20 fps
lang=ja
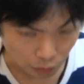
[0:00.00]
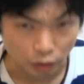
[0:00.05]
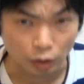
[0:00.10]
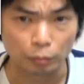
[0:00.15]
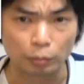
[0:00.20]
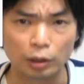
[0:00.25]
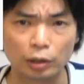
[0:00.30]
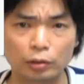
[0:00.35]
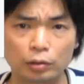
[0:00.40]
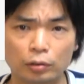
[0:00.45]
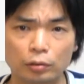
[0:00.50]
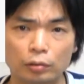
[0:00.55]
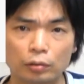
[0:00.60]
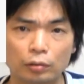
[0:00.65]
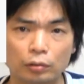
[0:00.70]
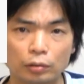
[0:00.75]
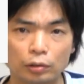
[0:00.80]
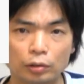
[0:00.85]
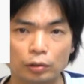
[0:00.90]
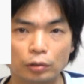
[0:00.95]
あ、
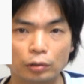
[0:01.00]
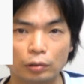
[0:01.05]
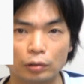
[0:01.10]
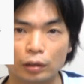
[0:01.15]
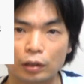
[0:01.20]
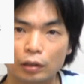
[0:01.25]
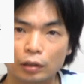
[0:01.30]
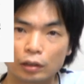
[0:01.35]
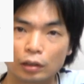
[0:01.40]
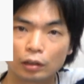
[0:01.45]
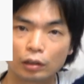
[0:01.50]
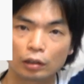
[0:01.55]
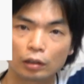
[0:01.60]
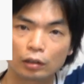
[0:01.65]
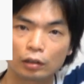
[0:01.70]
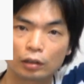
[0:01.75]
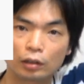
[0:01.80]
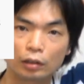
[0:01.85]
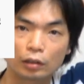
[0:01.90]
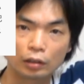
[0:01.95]
マイルストーン、授業でさっきやっ
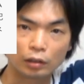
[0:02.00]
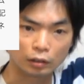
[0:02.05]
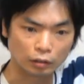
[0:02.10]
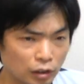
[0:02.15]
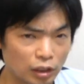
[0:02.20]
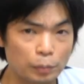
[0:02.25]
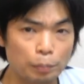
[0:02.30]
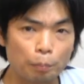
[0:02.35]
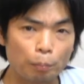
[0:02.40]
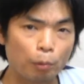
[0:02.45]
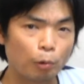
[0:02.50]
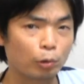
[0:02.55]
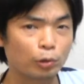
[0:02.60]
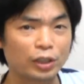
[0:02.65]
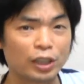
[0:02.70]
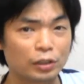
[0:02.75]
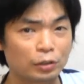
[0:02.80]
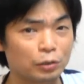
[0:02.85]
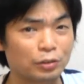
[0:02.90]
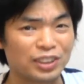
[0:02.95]
てきたな。
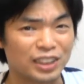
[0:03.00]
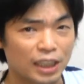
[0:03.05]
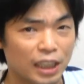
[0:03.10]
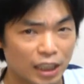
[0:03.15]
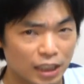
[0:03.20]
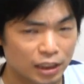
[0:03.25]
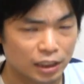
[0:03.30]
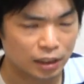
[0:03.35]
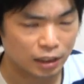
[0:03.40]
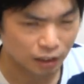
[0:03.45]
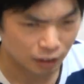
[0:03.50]
Important Stage。